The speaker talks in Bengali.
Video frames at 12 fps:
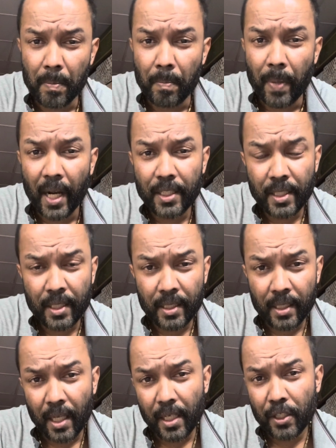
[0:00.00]
বাইশ
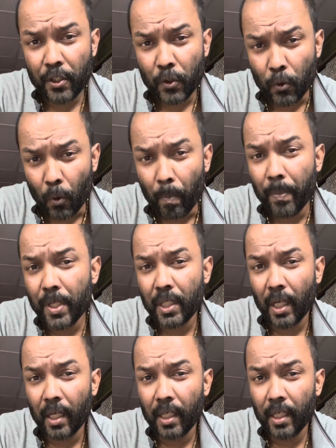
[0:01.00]
তেইশ চব্বিশ
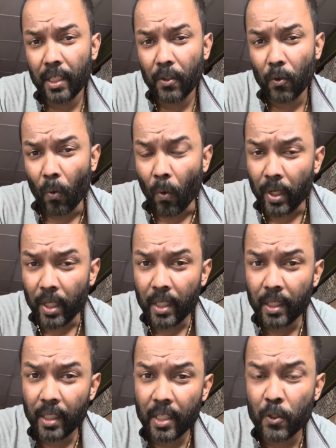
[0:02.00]
সালের অনেক
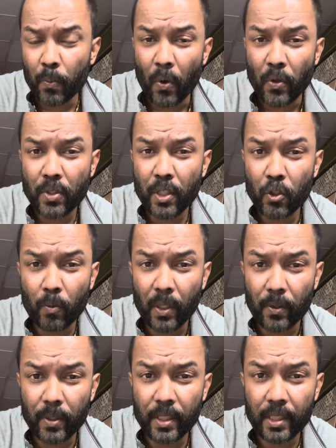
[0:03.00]
স্পন্সর জমা
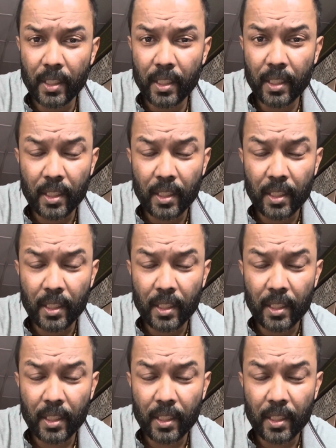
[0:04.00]
হয়েছে